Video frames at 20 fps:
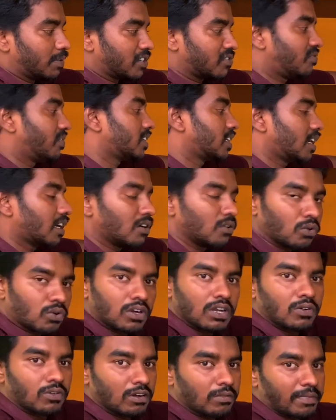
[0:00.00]
பர்ஃபெக்டான
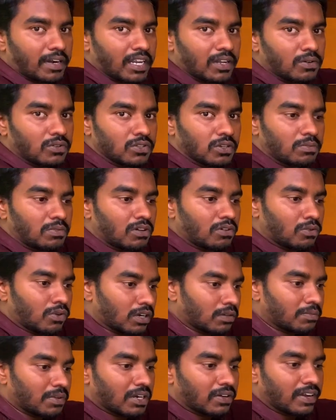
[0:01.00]
லுக்கில் உங்களுக்கு பண்ணி கொடுத்துருப்போம்
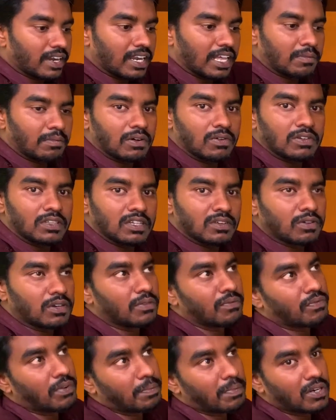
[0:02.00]
ஒர்க் பண்ணுறவங்க எல்லாருமே வந்து ஒரு
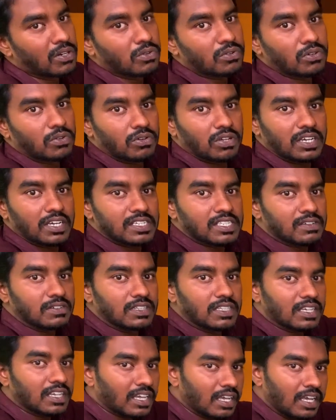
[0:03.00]
ஃபிஃப்டின் டு டுவெண்ட்டி இயர்ஸ்
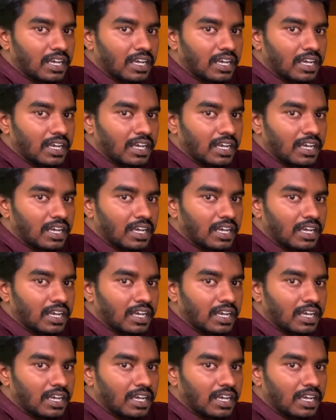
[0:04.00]
வந்து